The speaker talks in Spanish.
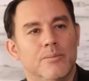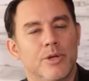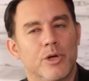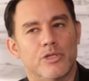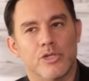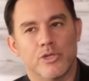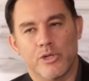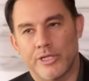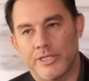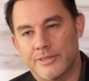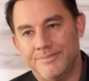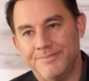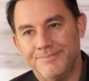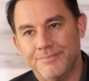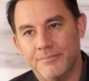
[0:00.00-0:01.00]
Bueno,
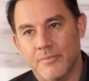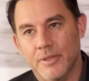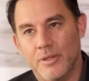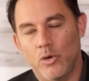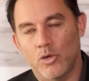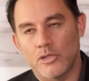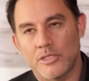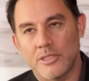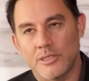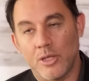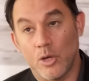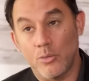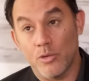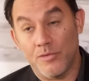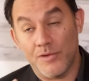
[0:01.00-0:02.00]
señores, los he
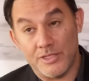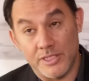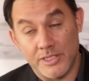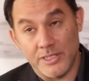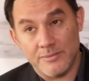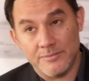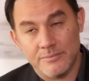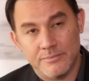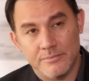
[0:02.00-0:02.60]
citado a mi oficina,